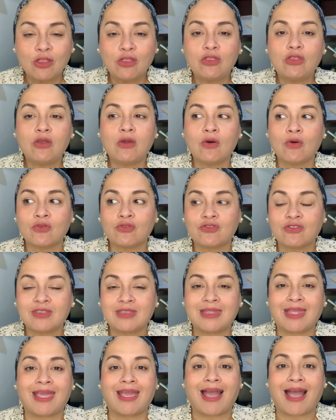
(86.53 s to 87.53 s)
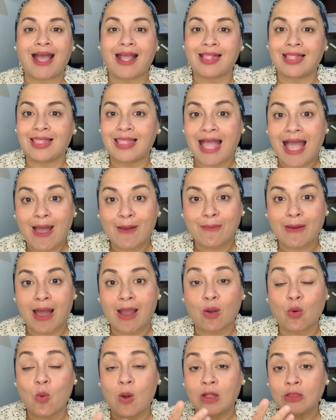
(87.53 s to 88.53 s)
Dios te
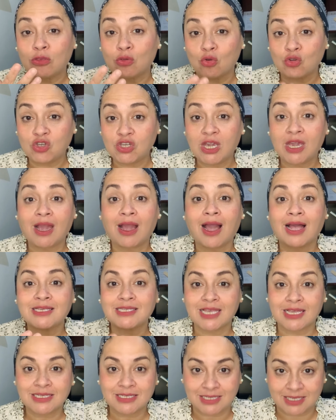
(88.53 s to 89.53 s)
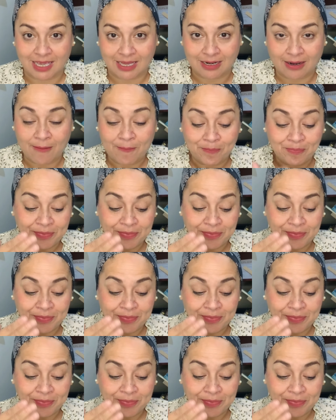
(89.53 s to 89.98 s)
alaba cuando llegas a ser